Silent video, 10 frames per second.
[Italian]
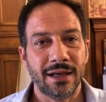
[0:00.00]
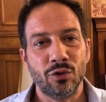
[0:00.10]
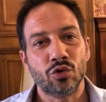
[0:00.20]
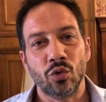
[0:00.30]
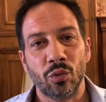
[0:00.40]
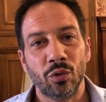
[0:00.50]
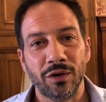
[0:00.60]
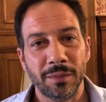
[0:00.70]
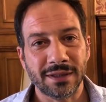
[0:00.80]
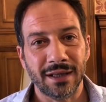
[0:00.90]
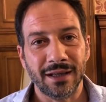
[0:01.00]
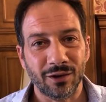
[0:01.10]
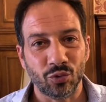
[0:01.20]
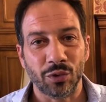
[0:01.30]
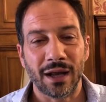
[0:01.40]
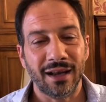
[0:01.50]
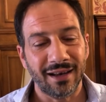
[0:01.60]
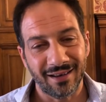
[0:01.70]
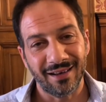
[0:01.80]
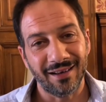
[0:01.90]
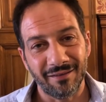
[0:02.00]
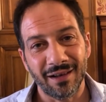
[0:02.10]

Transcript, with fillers: Io sono un ottimista di natura, il, il,